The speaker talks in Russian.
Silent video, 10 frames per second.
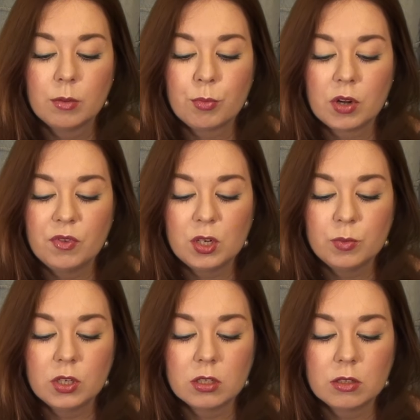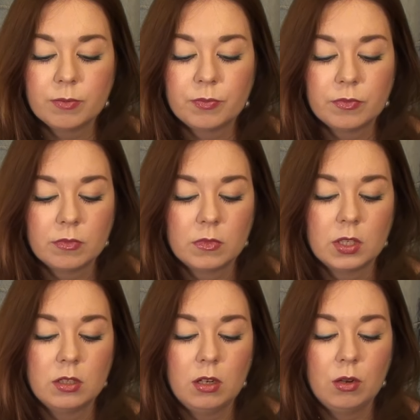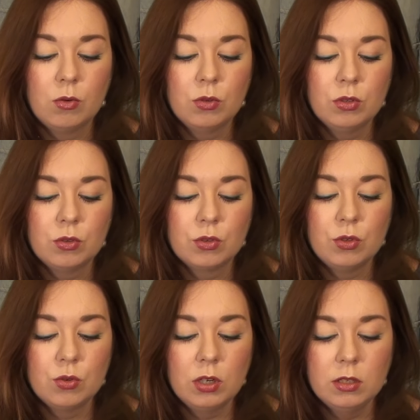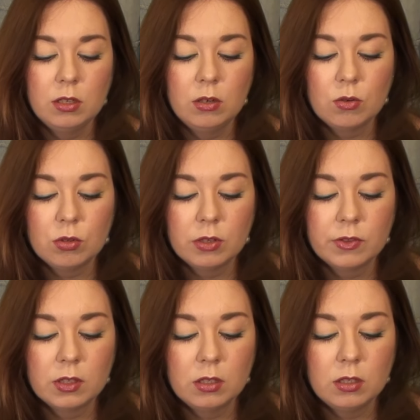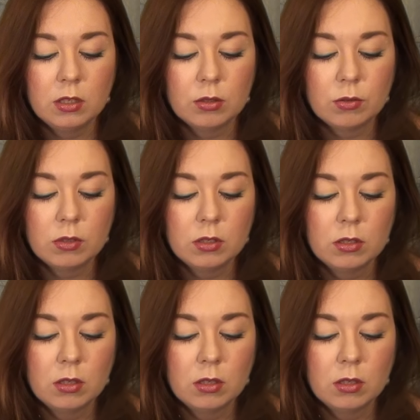Проверим сейчас на силикон. Слушайте, неужели силиконов-то и нет, а?